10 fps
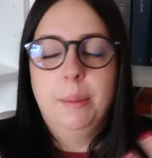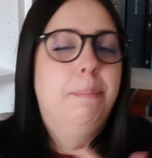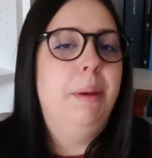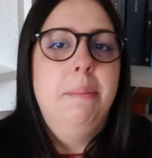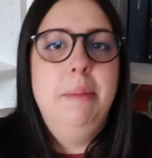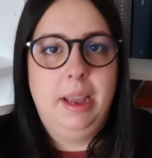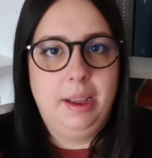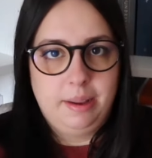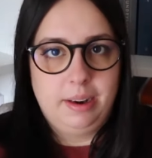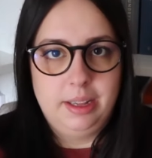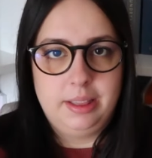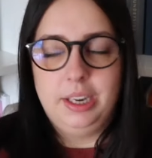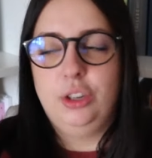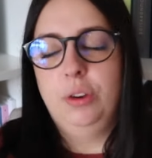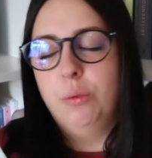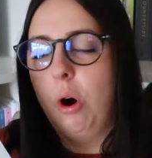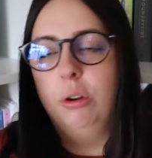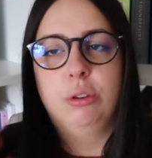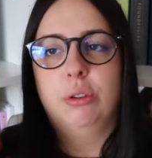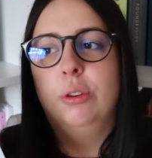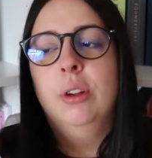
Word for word: per me lettrice vuoto